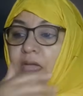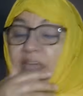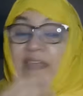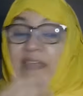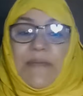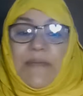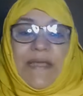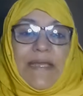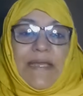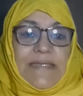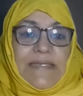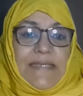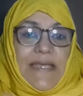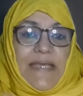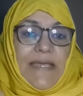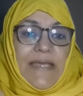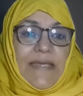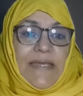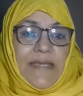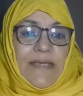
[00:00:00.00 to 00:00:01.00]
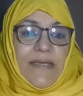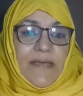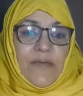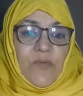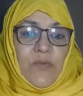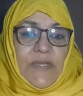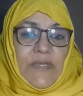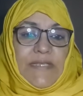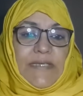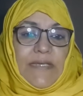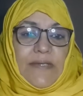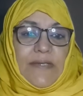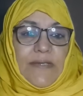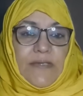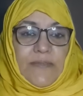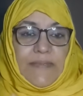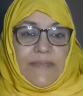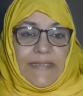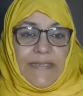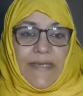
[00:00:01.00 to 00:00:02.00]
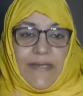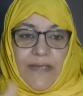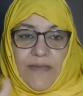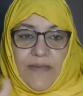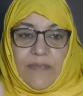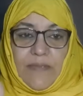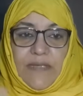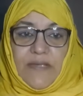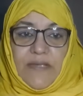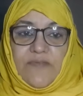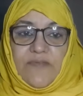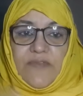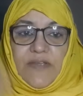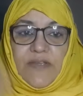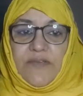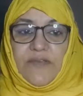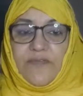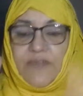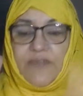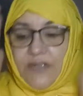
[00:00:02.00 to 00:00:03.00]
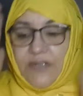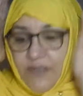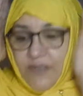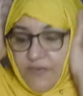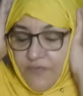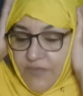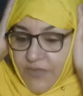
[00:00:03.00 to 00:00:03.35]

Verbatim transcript: انا ما كنسى انا كان وليت كنخدم كتاريه بالليل في في,